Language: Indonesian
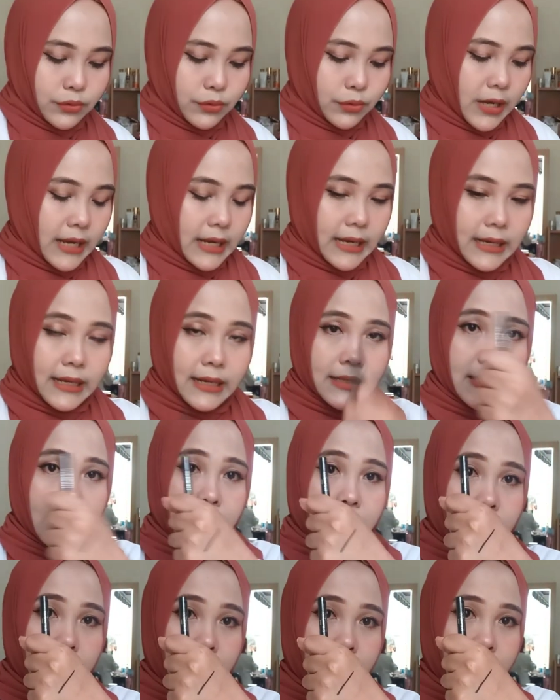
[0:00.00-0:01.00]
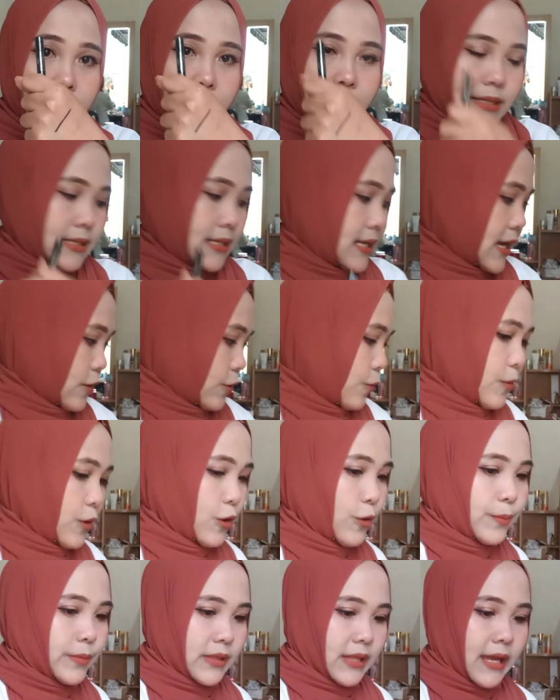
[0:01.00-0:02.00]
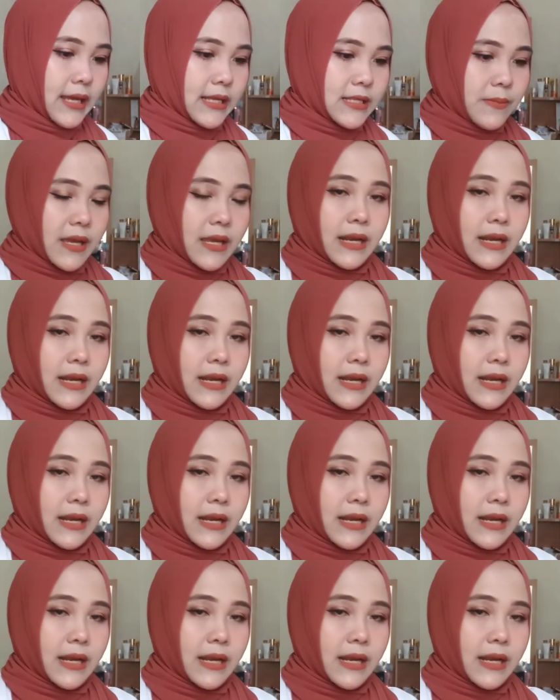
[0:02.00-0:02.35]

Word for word: untuk eyelinernya di sini aku belum tes